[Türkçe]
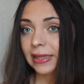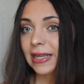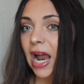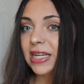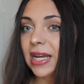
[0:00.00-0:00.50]

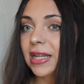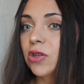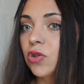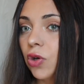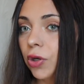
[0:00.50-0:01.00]
Diğer şey de
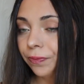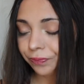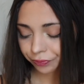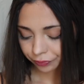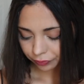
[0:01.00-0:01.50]
şu.
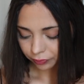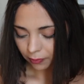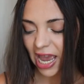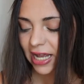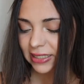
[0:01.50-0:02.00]

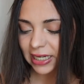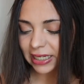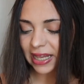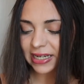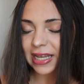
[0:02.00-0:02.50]
İlişki hayatına
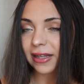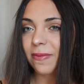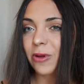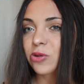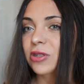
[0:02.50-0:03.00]
gelirsek
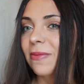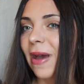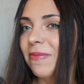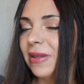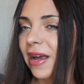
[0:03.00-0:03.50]
de biliyorsunuz ki
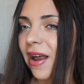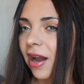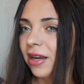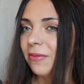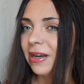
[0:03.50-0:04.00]
ben bir tane
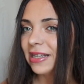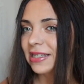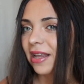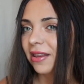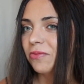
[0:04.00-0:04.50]
ayrılma
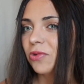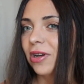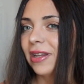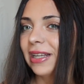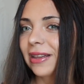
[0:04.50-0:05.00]
reels attım.
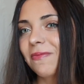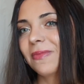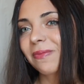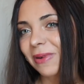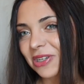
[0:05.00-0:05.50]
Sonra da
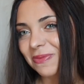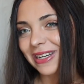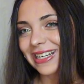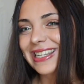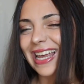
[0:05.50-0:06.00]
gittim barışma
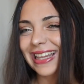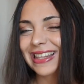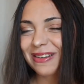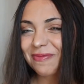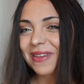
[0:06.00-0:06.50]
reels
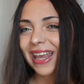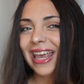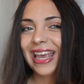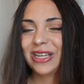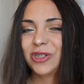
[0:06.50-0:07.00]
attım.
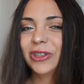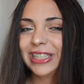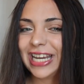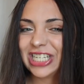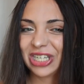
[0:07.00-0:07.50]

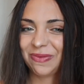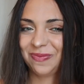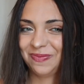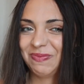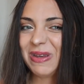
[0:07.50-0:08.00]
Çok değişik
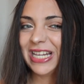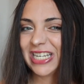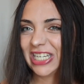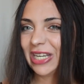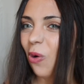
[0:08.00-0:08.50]
bir
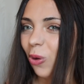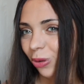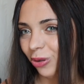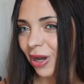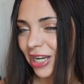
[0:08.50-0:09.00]
ilişki
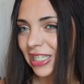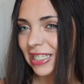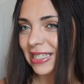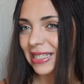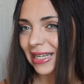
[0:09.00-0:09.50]
oldu
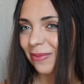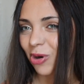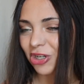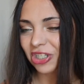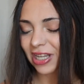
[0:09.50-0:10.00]
açıkçası
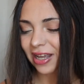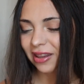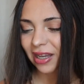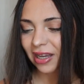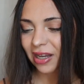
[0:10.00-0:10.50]
bu
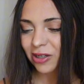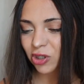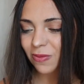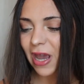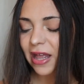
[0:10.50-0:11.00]
açıdan.
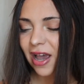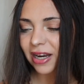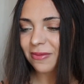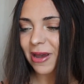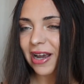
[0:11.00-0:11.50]
Çünkü bir an
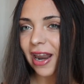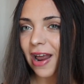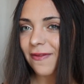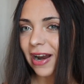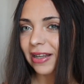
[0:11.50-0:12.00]
ayrılmaya
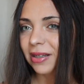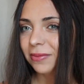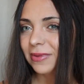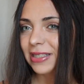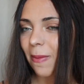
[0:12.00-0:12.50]
karar verdim.
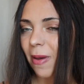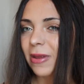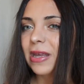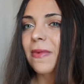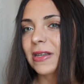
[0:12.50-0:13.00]

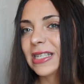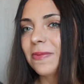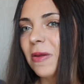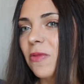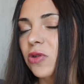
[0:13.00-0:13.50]
Sebebini
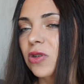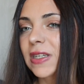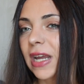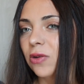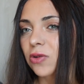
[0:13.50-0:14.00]
siz
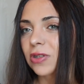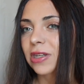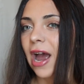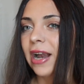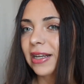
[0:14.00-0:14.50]
bilmiyorsunuz şey diyorsunuz.
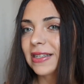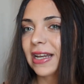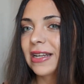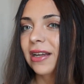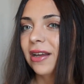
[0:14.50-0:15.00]
Erkek
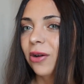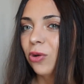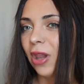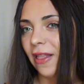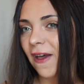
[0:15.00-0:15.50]
seni
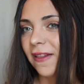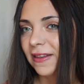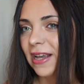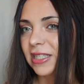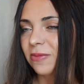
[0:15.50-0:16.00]
kullandı
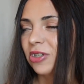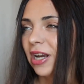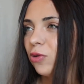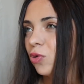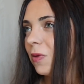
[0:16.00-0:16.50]
attı
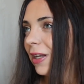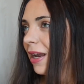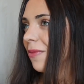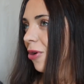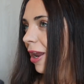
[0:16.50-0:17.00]
yazmışlar.
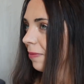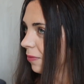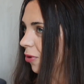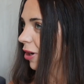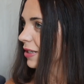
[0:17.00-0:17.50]
Youtube'dakiler böyle
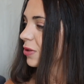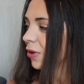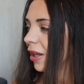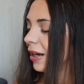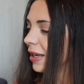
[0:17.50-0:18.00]
böyle
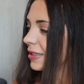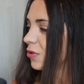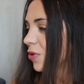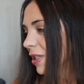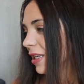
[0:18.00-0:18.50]
yazıyorlar. Neyse çok